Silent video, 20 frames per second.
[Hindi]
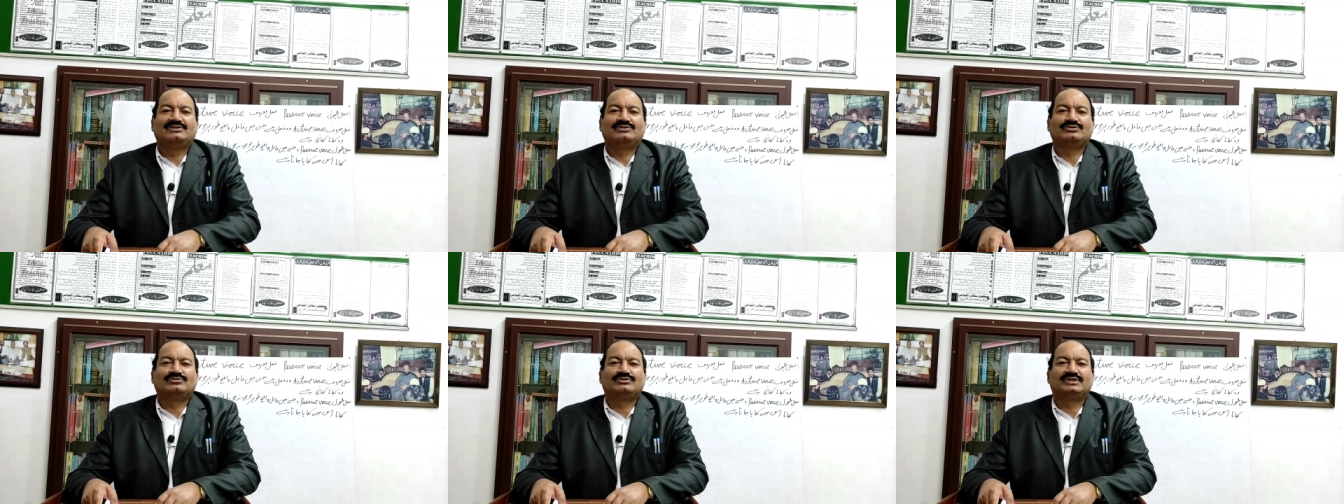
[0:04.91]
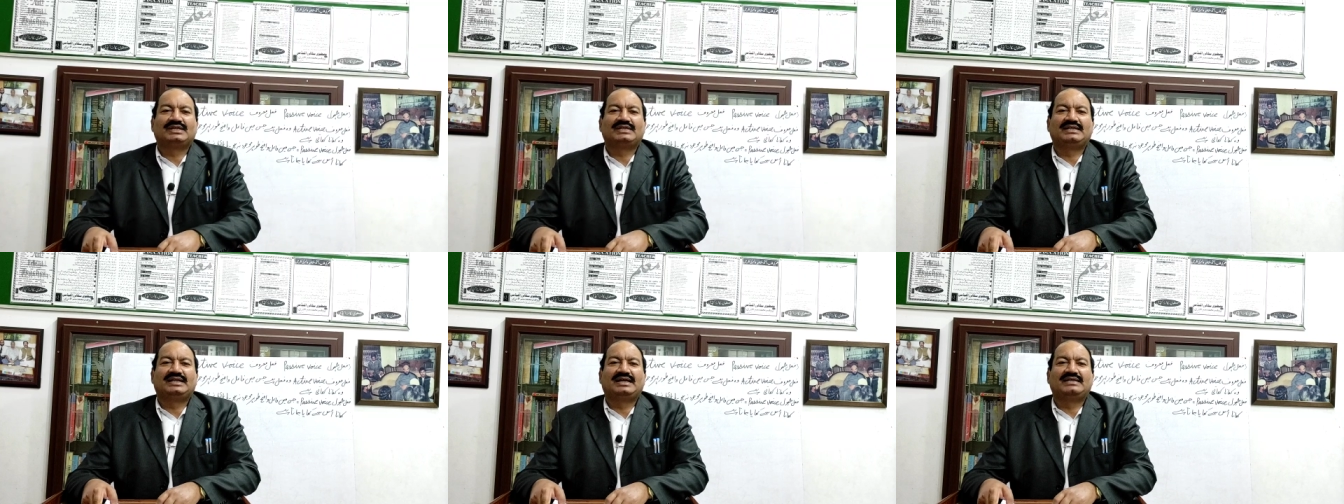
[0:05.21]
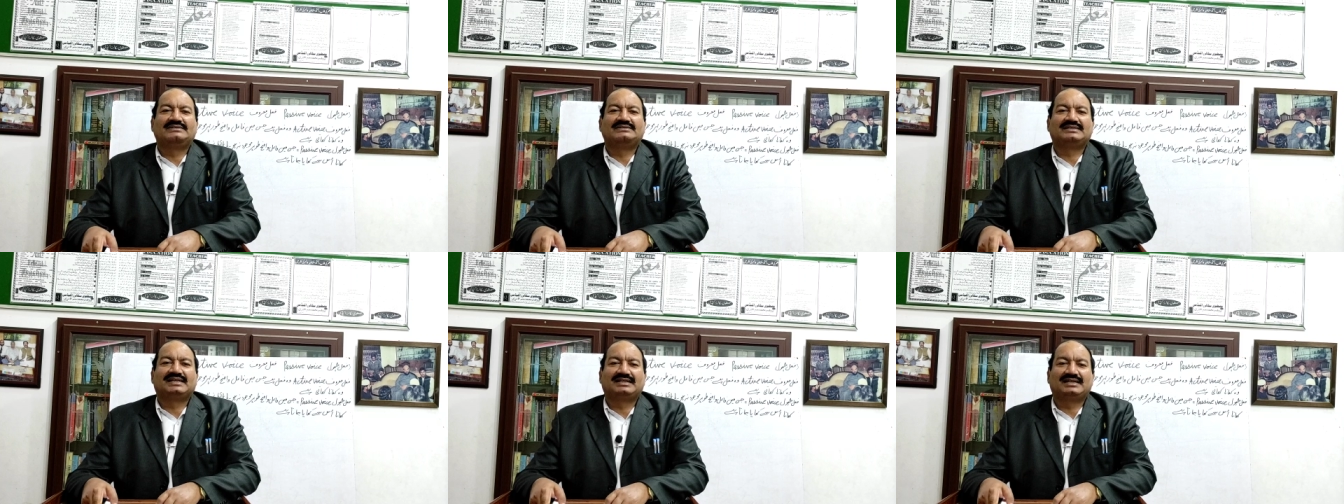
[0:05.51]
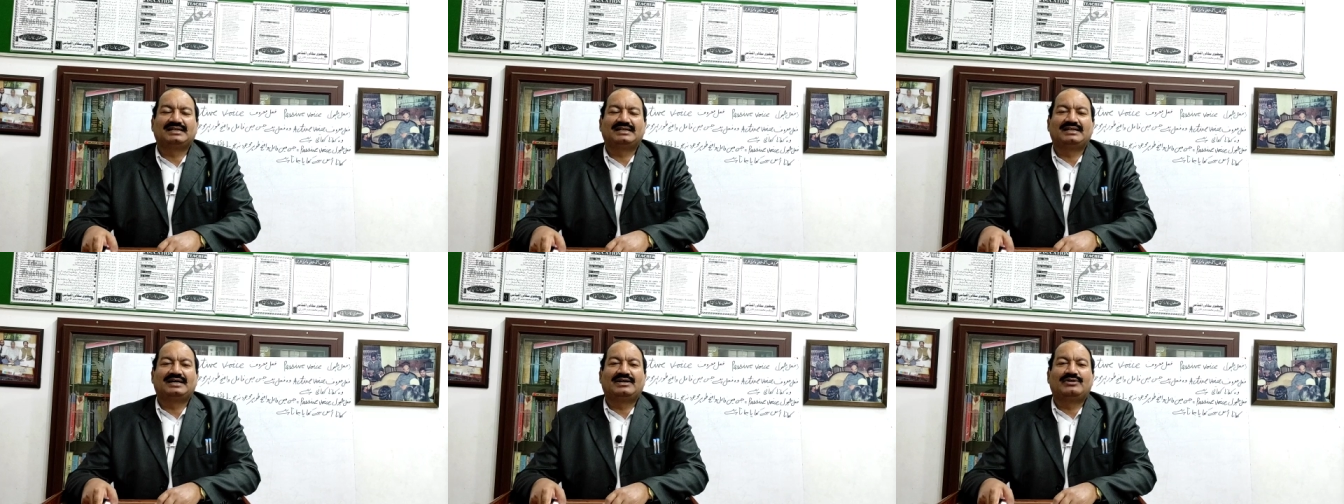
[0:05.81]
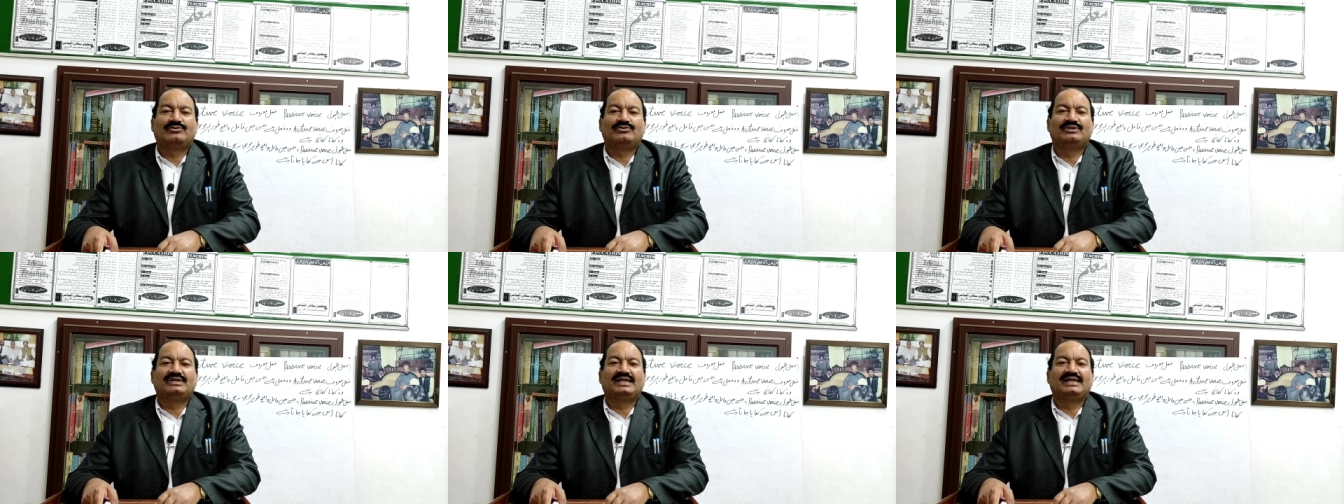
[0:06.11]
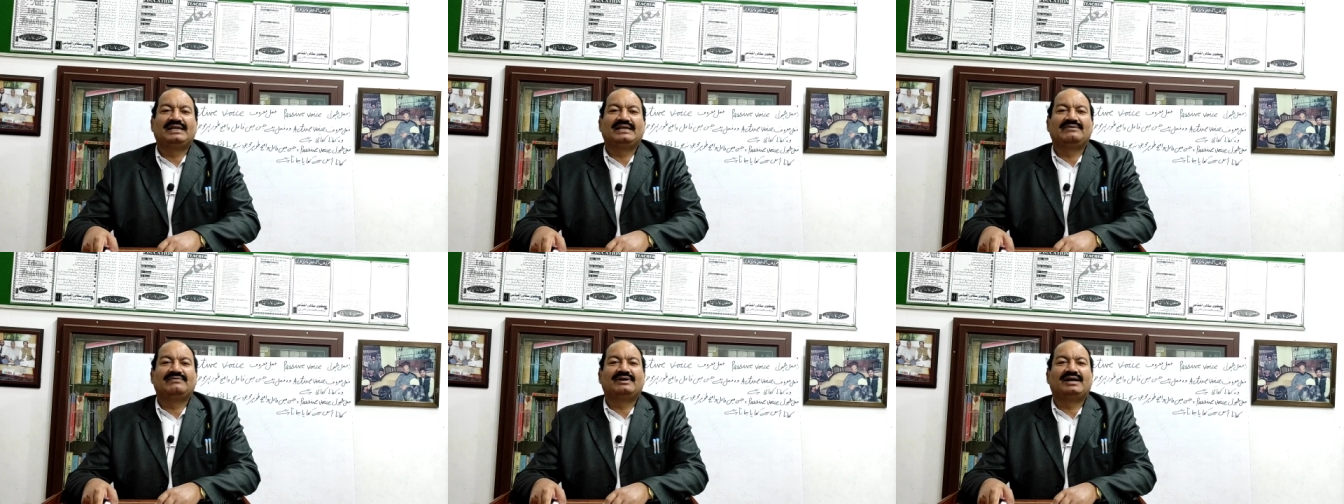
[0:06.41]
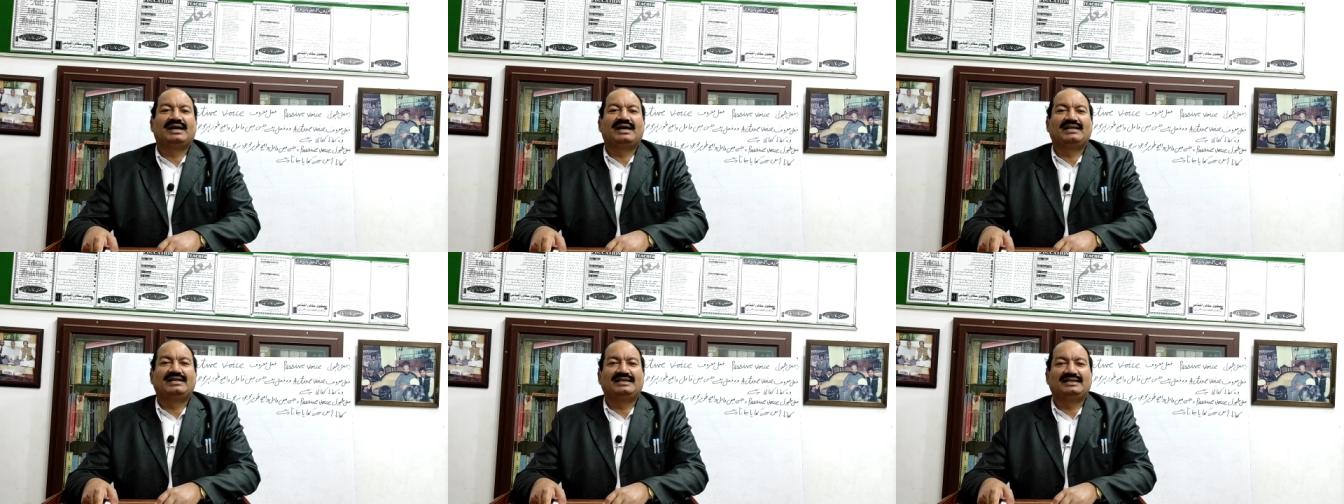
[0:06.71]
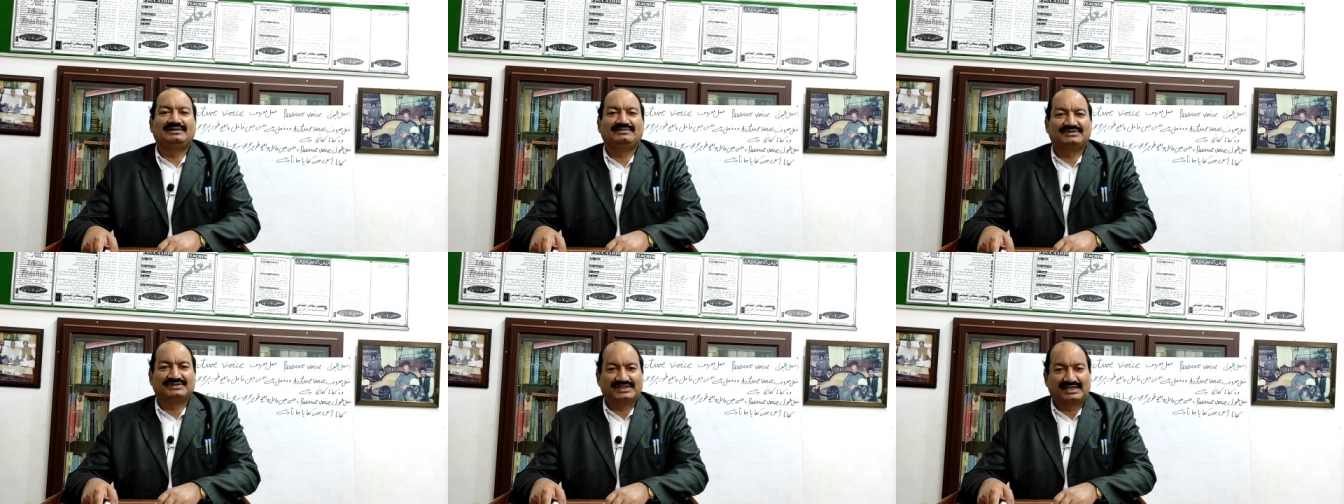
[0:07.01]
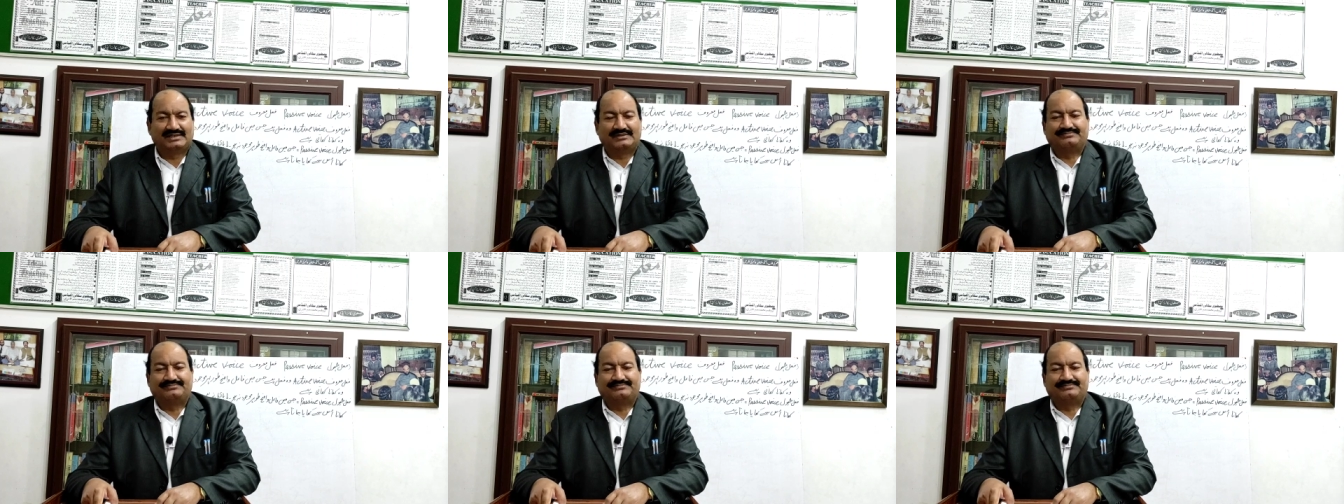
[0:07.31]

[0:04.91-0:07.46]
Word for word: सल्लल्लाहु अलैहि